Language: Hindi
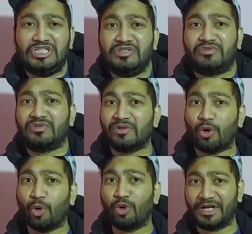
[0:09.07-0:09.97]
चीज
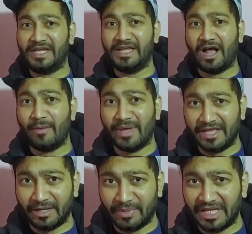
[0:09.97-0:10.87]
हो रही है अब
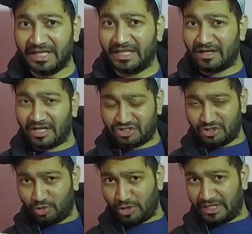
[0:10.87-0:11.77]
हेरा फेरी की
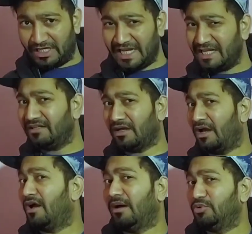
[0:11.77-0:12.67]
कास्टिंग को लेकर लेकिन
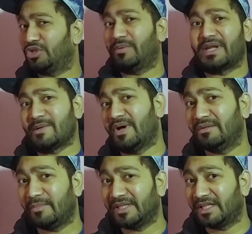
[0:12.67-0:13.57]
हम उसके बारे में
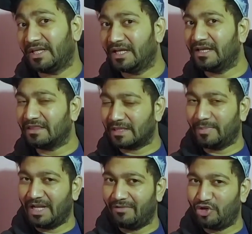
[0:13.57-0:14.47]
बाद में बात करेंगे
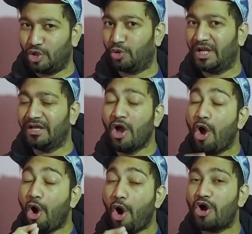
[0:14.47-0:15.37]
इससे पहले आप वीडियो को लाइक
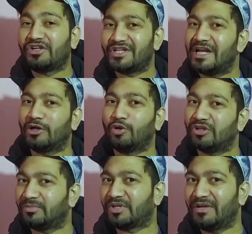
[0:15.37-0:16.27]
और चैनल
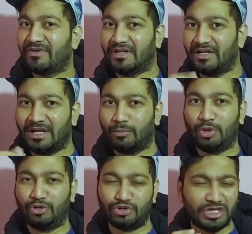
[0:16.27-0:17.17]
को सब्सक्राइब करना ना
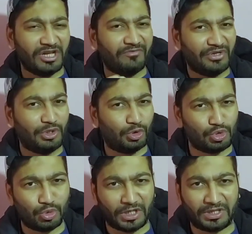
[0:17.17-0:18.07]
भूलें तो चलिए हम वीडियो
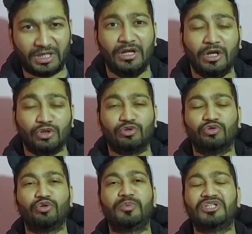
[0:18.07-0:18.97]
को शुरू करते हैं
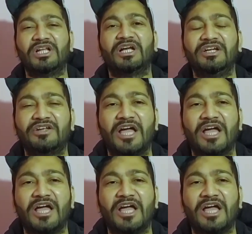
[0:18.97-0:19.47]
दोस्तों पिछले कई